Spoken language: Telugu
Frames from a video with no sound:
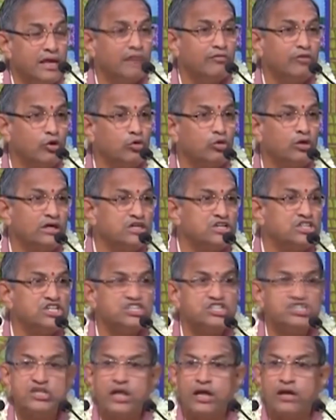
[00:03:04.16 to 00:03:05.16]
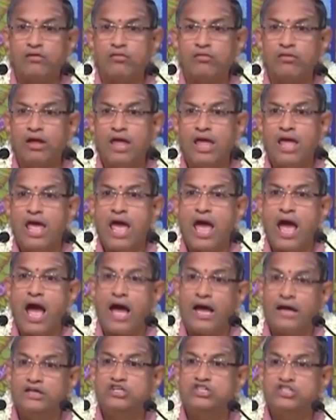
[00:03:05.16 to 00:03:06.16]
ఎవరు రక్షిస్తారు
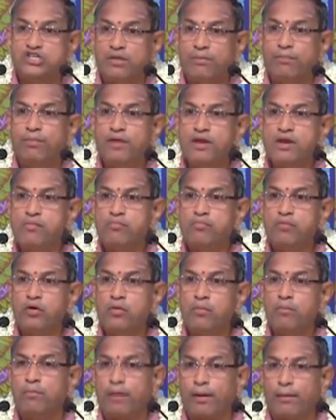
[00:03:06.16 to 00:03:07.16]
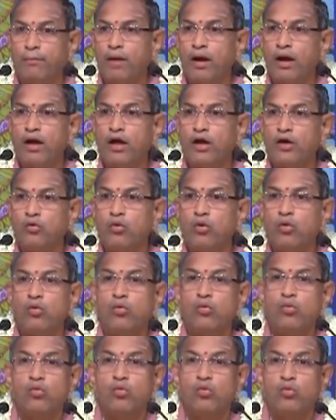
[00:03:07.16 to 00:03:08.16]
అని చెప్పినప్పుడు బ్రహ్మగారు
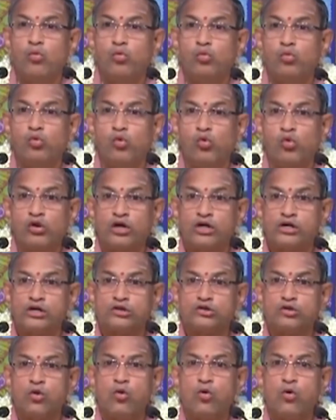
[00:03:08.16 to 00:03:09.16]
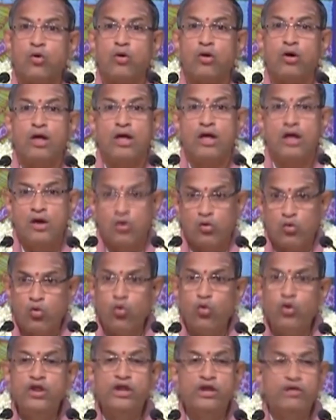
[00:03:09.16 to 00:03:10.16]
ఊరటతో
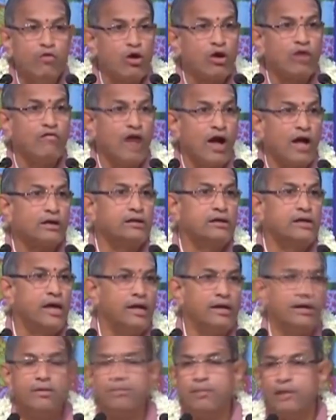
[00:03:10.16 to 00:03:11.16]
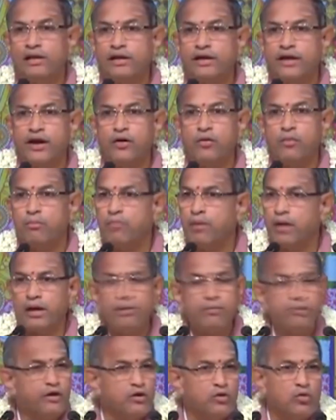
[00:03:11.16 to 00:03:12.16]
కూడిన ఒక వాక్యాన్ని పలికాడు
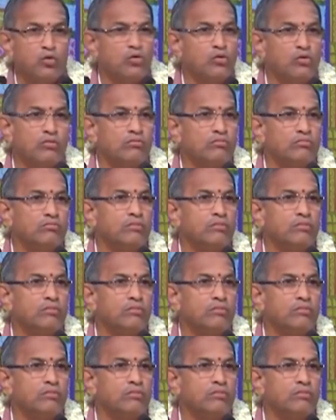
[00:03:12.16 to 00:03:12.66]
బెంగపెట్టుకోకు